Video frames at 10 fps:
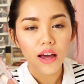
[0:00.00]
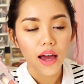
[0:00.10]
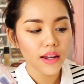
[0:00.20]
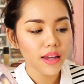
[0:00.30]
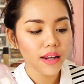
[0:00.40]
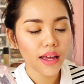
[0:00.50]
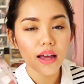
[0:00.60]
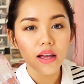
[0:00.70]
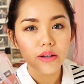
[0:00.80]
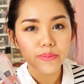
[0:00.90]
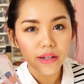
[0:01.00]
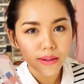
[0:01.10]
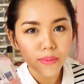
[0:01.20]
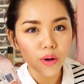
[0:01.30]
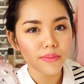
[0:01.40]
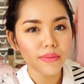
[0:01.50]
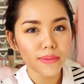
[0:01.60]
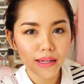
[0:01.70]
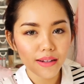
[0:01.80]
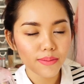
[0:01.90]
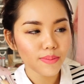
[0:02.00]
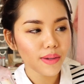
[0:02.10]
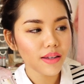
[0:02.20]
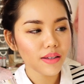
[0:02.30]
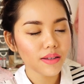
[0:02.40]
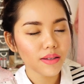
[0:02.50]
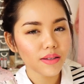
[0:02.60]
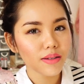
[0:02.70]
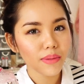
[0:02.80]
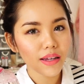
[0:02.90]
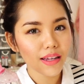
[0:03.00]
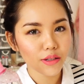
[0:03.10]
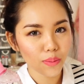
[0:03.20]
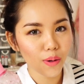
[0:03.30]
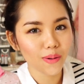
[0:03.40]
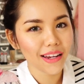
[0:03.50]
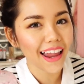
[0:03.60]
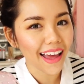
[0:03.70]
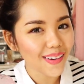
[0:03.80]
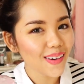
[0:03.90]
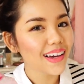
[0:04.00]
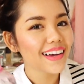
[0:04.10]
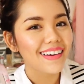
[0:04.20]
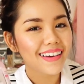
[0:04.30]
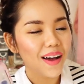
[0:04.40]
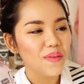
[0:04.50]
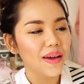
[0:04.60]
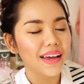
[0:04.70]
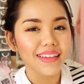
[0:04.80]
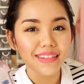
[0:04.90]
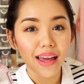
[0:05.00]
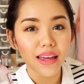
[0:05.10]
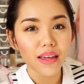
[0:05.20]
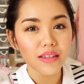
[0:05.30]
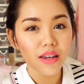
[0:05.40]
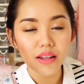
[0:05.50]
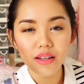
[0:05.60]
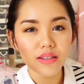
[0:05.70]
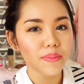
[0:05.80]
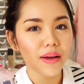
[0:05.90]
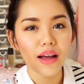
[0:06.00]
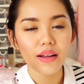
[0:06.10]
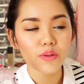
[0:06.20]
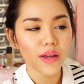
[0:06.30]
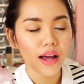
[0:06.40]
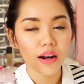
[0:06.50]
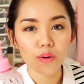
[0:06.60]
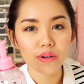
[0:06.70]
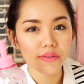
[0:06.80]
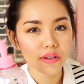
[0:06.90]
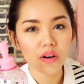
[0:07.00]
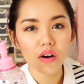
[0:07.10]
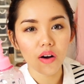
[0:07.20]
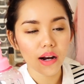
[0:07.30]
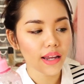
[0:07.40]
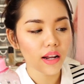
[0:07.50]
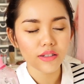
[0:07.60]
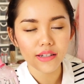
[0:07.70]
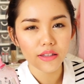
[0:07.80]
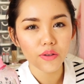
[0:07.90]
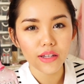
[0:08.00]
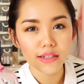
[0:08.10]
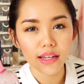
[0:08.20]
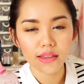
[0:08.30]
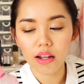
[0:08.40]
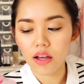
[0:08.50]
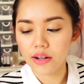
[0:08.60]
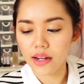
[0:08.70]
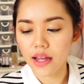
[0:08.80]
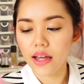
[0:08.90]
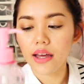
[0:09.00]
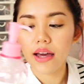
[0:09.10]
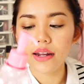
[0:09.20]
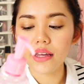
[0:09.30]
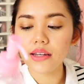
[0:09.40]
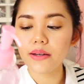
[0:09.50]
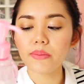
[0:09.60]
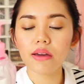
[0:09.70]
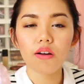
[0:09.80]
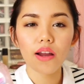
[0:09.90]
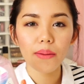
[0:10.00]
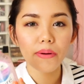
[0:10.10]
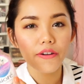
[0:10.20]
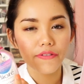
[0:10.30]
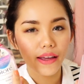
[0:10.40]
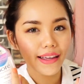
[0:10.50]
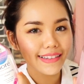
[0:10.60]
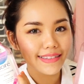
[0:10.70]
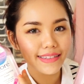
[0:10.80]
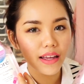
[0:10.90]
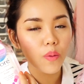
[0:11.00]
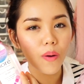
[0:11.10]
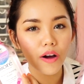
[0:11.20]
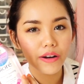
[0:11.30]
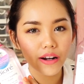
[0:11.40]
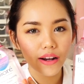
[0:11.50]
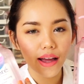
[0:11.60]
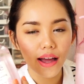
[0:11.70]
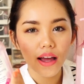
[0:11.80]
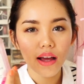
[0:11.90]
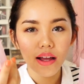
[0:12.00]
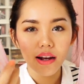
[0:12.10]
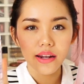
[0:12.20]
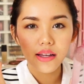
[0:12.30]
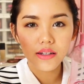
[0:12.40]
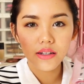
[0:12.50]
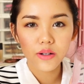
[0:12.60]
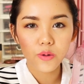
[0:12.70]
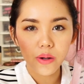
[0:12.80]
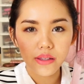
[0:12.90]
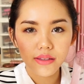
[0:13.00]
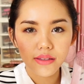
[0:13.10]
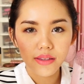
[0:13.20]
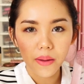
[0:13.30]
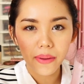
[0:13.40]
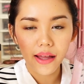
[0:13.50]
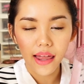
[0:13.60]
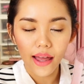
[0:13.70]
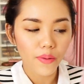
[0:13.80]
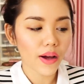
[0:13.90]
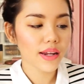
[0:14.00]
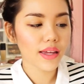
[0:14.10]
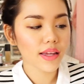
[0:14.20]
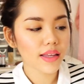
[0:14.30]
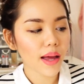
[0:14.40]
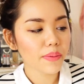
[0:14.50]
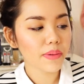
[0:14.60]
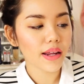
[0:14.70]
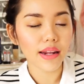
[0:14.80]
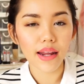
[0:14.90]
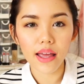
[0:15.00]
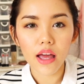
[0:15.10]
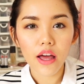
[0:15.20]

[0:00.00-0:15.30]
อันนี้เนี่ยเพิ่งหมดเมื่อไม่กี่ชั่วโมงที่แล้วคือเอามาใช้เช็ดเครื่องสำอางทุกอย่างเรารีวิวของอะไรเงี้ยเราใช้ตัวนี้เช็ดตลอดนะคะอันนี้คือ Bio Le Perfect Cleansing Water ค่ะและนี่ก็คือขวดต่อมาแล้วอันนี้ถ้าเพื่อนๆเห็นใน